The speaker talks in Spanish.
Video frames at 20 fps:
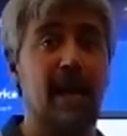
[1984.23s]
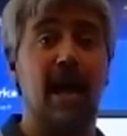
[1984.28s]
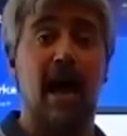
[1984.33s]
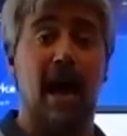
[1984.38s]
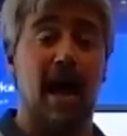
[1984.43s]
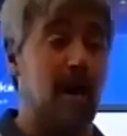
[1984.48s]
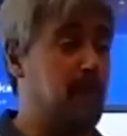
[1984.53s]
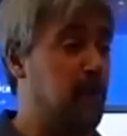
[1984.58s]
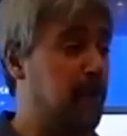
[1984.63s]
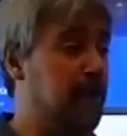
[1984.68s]

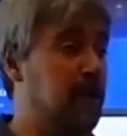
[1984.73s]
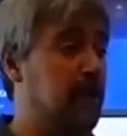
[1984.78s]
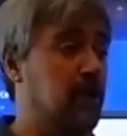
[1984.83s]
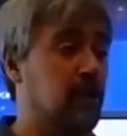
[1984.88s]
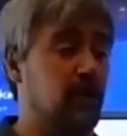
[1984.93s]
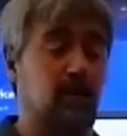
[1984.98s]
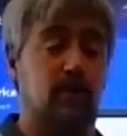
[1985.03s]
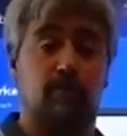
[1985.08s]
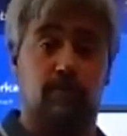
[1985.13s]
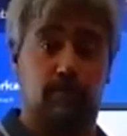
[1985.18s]
ha
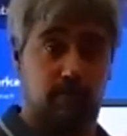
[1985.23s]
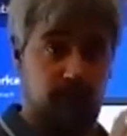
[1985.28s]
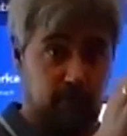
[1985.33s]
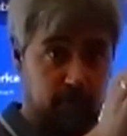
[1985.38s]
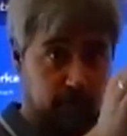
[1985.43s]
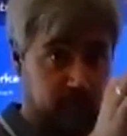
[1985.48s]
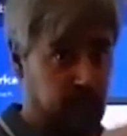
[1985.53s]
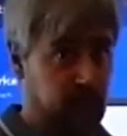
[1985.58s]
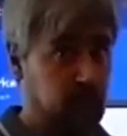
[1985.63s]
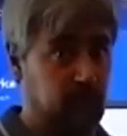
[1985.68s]
podido
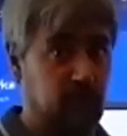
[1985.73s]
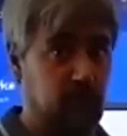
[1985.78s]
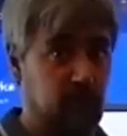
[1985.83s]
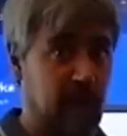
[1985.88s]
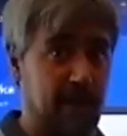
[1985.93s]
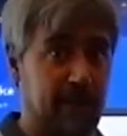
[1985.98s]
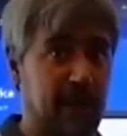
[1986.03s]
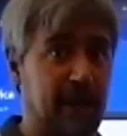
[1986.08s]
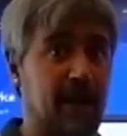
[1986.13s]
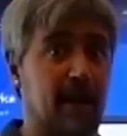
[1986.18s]

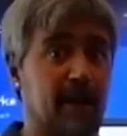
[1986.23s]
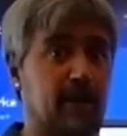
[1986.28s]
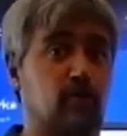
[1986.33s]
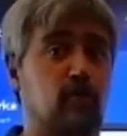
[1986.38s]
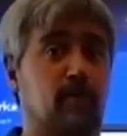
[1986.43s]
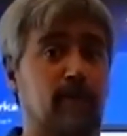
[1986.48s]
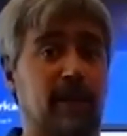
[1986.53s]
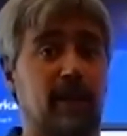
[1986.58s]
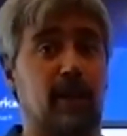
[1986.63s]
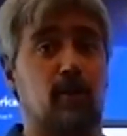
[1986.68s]
hacer el
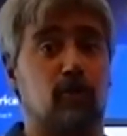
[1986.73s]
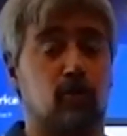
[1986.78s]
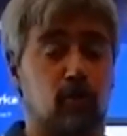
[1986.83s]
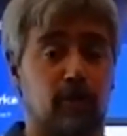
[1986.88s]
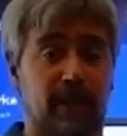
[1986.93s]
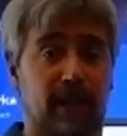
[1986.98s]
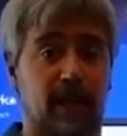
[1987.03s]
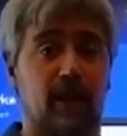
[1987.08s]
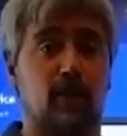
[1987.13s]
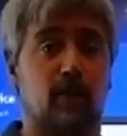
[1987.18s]
resumen de los
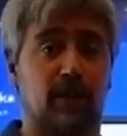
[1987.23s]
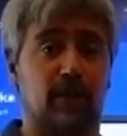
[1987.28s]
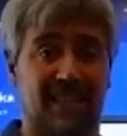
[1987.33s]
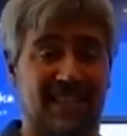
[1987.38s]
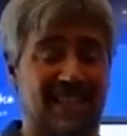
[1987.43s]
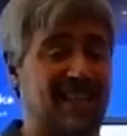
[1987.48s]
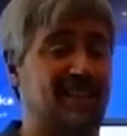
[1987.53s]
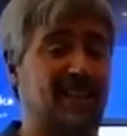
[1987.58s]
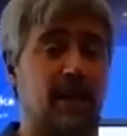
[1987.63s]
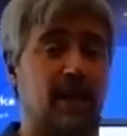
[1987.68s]
contenidos que se
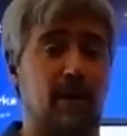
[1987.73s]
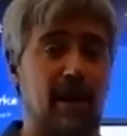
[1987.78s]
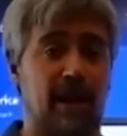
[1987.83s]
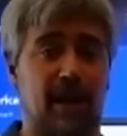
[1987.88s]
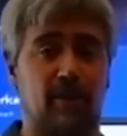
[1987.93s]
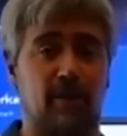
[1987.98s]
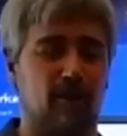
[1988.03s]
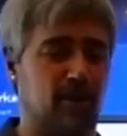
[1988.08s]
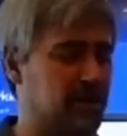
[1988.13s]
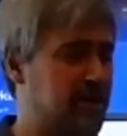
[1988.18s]
han
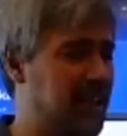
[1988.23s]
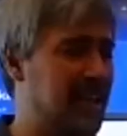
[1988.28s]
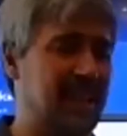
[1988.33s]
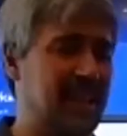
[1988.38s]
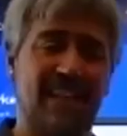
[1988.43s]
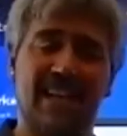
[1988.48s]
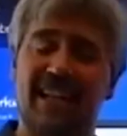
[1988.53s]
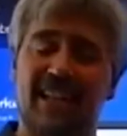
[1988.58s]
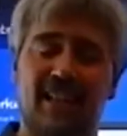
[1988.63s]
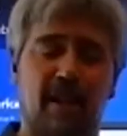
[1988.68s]
trabajado y los tiene
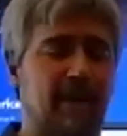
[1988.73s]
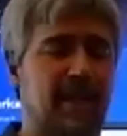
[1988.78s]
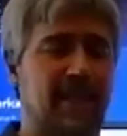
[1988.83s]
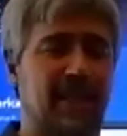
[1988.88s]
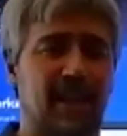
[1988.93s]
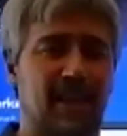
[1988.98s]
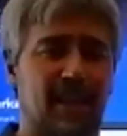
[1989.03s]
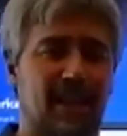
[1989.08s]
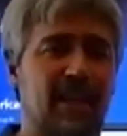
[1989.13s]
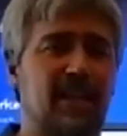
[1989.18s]

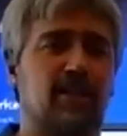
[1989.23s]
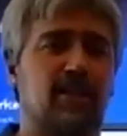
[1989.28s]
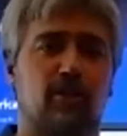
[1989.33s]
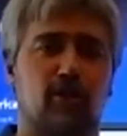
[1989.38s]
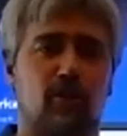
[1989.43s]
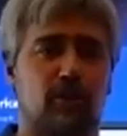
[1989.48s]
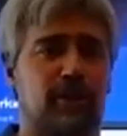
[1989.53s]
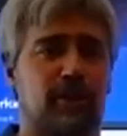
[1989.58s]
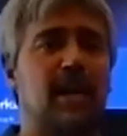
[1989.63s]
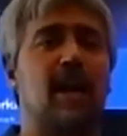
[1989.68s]
directamente
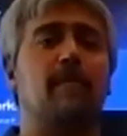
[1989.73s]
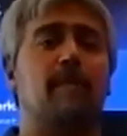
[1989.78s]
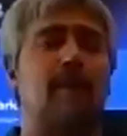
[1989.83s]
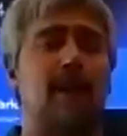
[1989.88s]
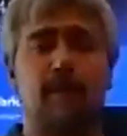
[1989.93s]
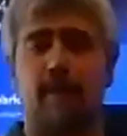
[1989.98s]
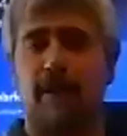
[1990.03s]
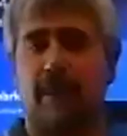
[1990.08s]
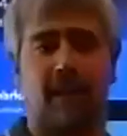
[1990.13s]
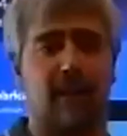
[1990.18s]
listos ya para
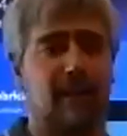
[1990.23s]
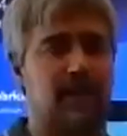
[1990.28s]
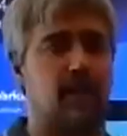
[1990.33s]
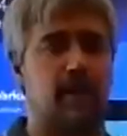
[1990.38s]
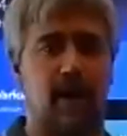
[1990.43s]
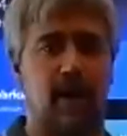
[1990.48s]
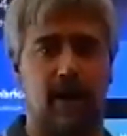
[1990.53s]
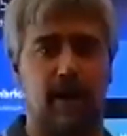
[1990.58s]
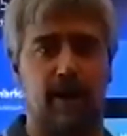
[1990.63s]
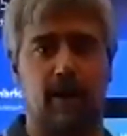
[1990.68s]
empezar a
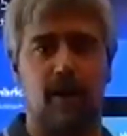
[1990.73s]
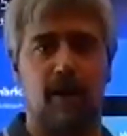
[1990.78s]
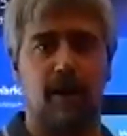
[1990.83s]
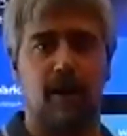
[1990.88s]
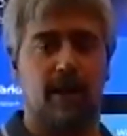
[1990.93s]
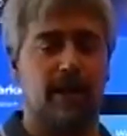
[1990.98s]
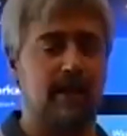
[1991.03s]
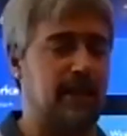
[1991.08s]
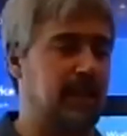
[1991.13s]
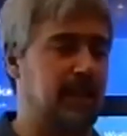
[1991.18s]
trabajar.
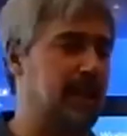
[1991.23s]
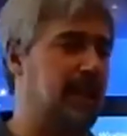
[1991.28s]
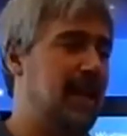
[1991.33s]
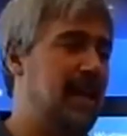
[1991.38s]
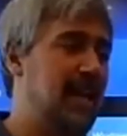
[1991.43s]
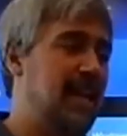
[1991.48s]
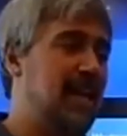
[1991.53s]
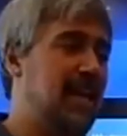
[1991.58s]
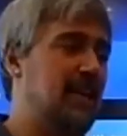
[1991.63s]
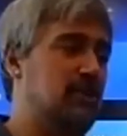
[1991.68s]
Es decir,
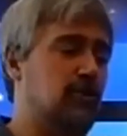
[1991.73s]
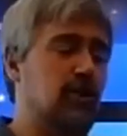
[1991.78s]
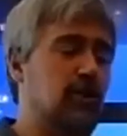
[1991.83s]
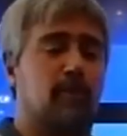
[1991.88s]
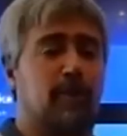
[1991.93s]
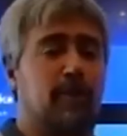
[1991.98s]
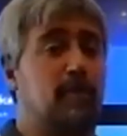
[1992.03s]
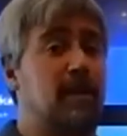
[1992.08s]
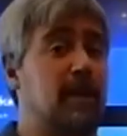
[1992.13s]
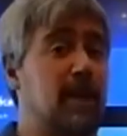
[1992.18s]
es una
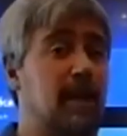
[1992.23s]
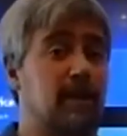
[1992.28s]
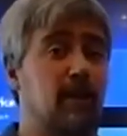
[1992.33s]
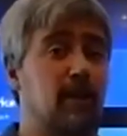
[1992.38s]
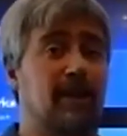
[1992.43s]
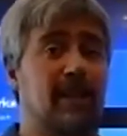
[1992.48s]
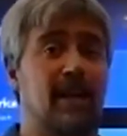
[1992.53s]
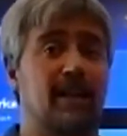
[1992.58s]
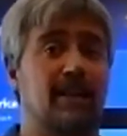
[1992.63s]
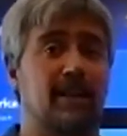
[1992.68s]
optimización
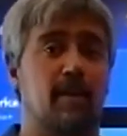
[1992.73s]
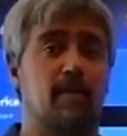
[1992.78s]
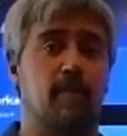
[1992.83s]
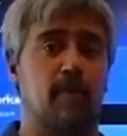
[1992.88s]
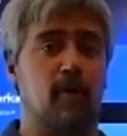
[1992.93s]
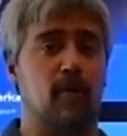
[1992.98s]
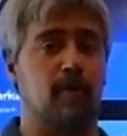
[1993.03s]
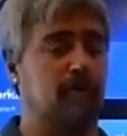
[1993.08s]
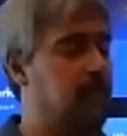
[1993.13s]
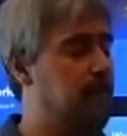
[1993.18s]
del
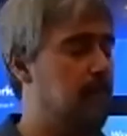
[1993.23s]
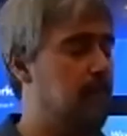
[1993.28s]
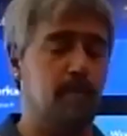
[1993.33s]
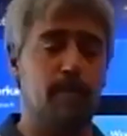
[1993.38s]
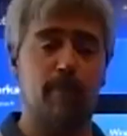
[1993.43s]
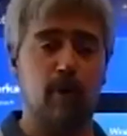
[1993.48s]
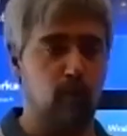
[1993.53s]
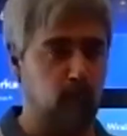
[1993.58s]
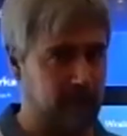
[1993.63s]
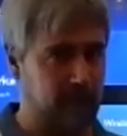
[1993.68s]
tiempo
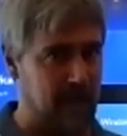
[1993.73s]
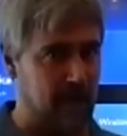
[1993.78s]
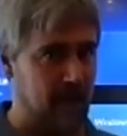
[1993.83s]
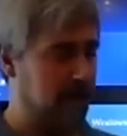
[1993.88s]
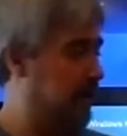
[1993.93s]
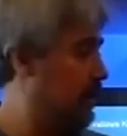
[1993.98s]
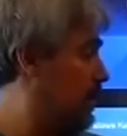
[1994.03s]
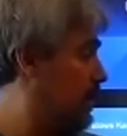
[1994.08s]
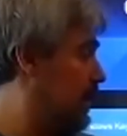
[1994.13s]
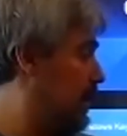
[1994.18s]
brutal.
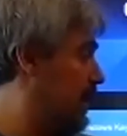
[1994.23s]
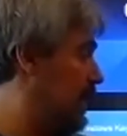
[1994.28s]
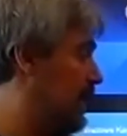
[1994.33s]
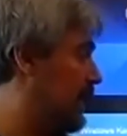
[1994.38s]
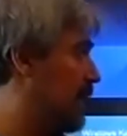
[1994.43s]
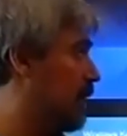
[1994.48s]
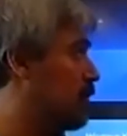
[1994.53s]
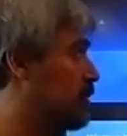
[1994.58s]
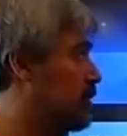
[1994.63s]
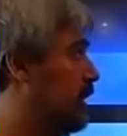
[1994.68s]
¿Y qué
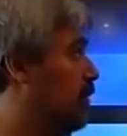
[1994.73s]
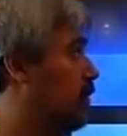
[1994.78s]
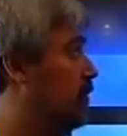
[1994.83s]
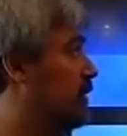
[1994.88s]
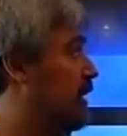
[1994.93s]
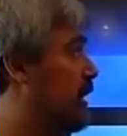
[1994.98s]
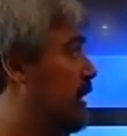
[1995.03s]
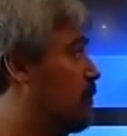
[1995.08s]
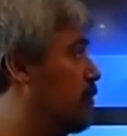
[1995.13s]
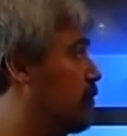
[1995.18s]
nos
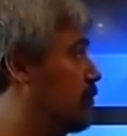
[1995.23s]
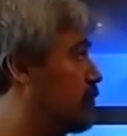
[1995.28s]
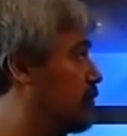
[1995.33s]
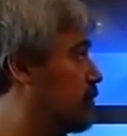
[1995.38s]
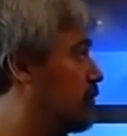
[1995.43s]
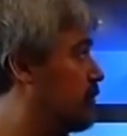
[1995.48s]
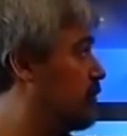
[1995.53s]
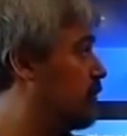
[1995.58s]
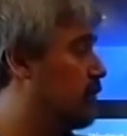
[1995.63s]
encontramos